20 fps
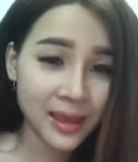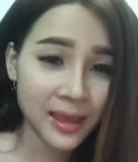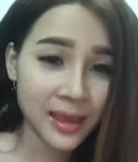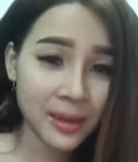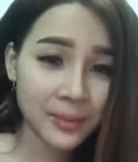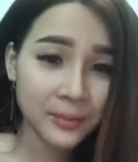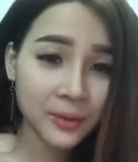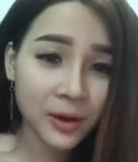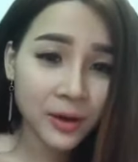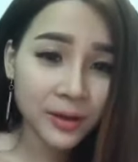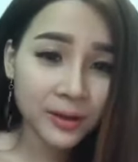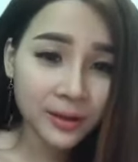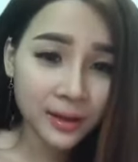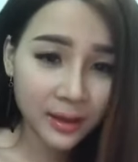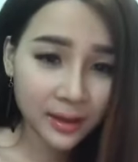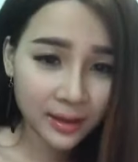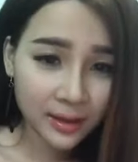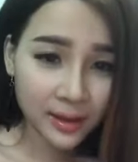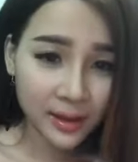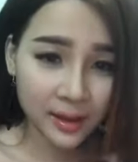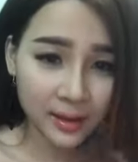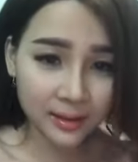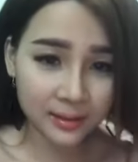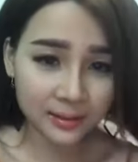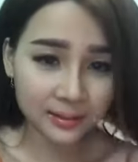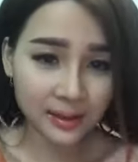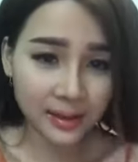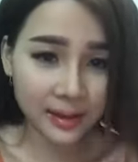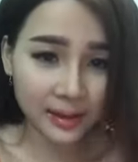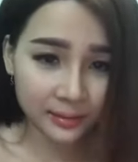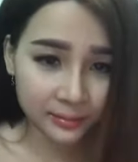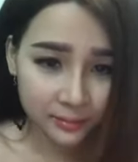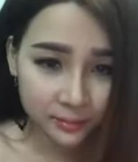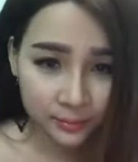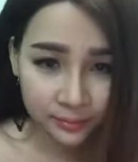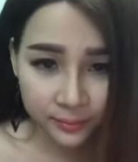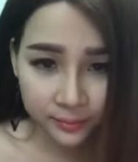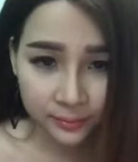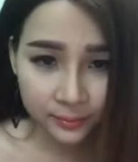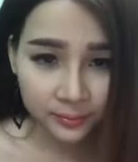Em nói chị á là
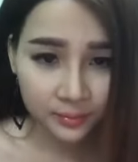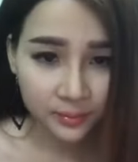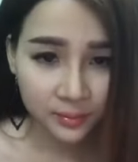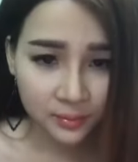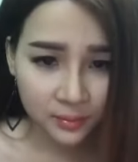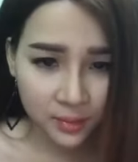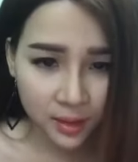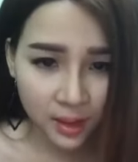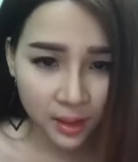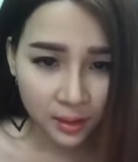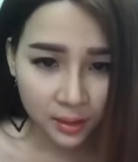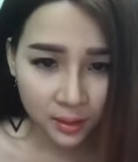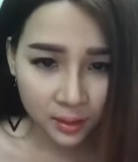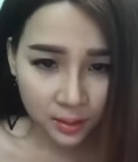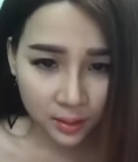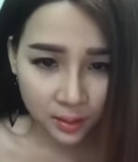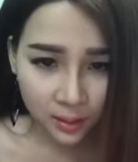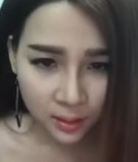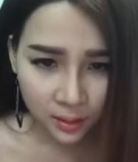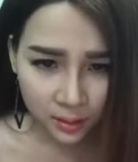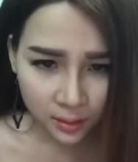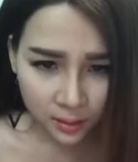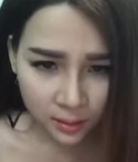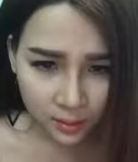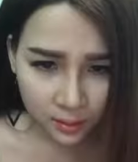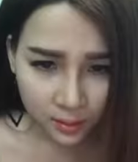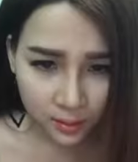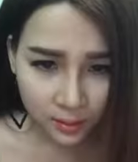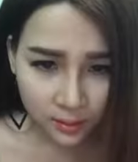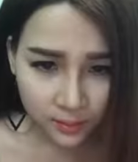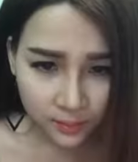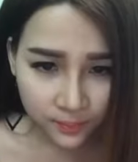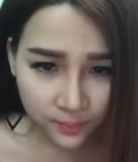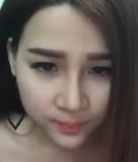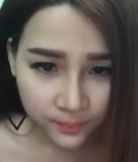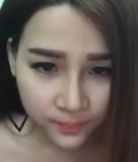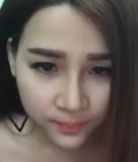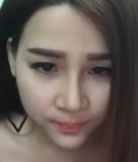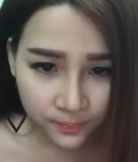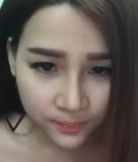gì á,
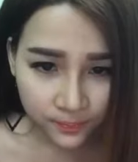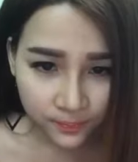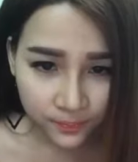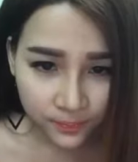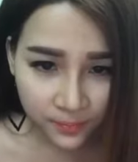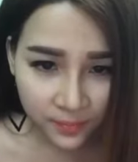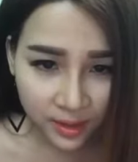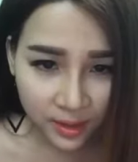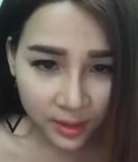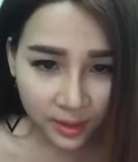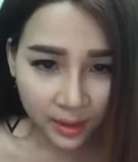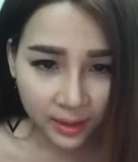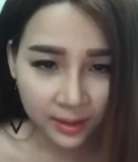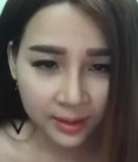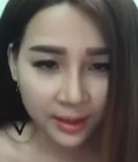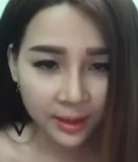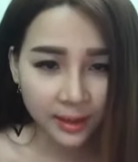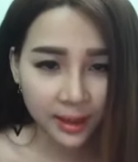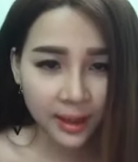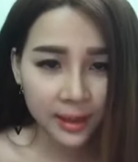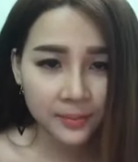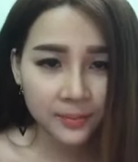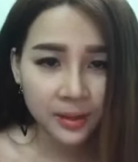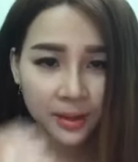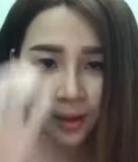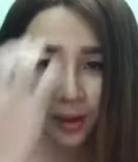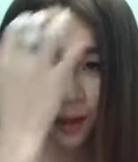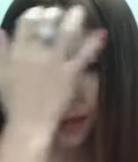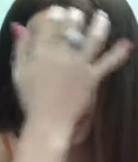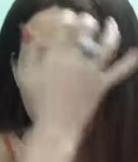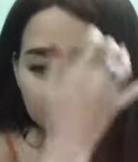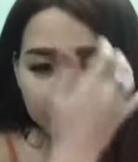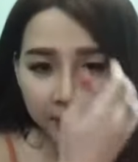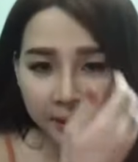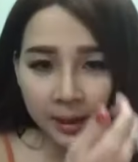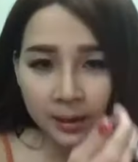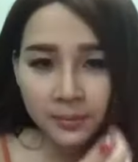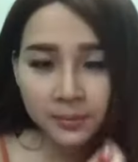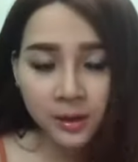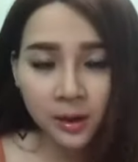gì hay chị em gì đó,
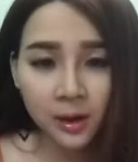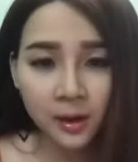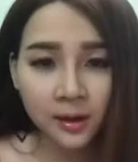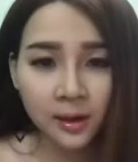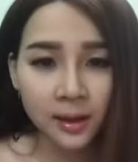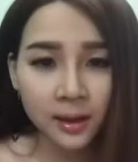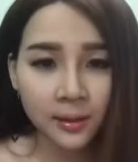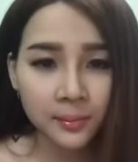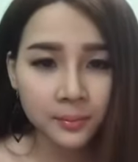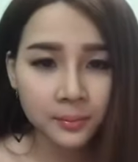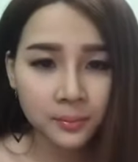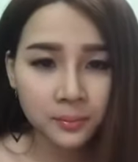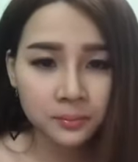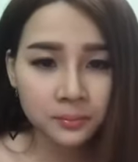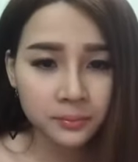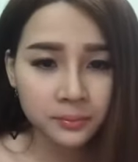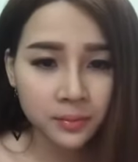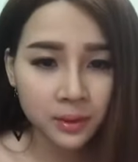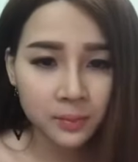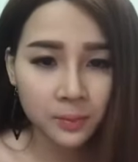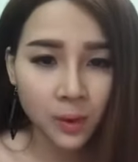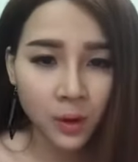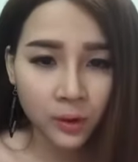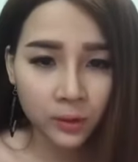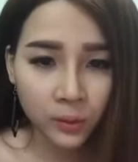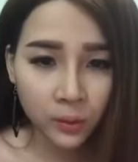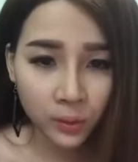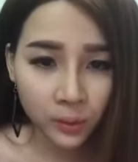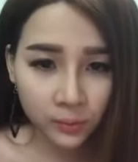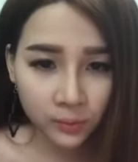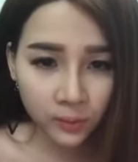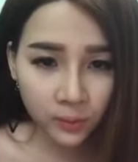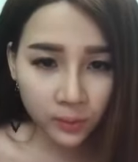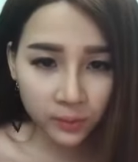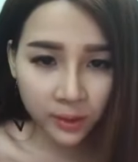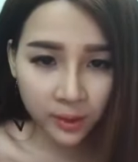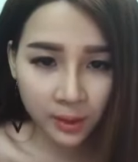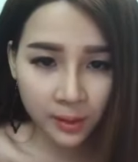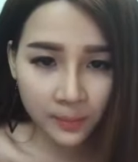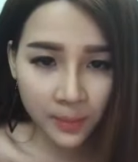em nói là mình bôi thuốc vô
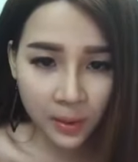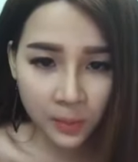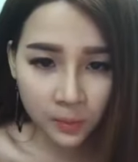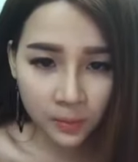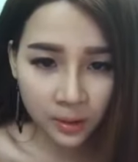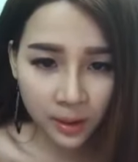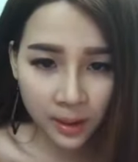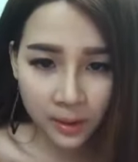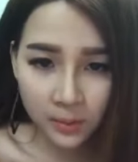cho nó bong ra